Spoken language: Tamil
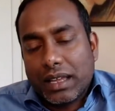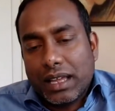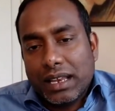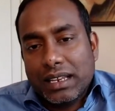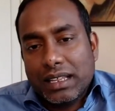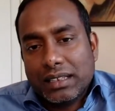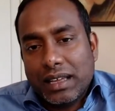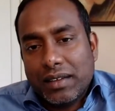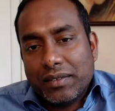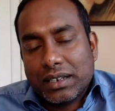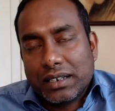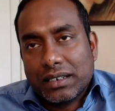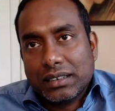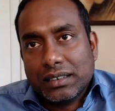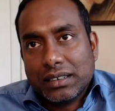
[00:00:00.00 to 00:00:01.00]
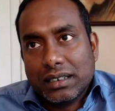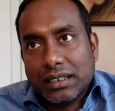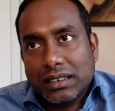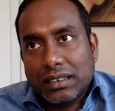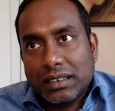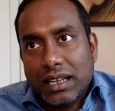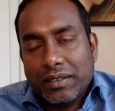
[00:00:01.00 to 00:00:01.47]
அல்லது அவருக்கு
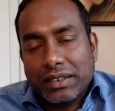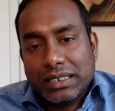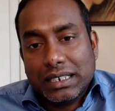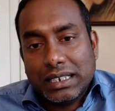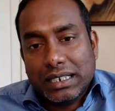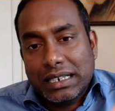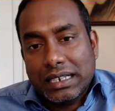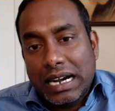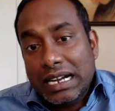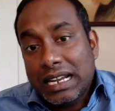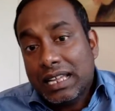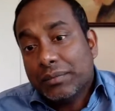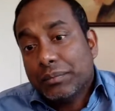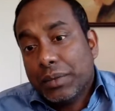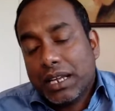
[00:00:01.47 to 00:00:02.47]
அவற்றை எடை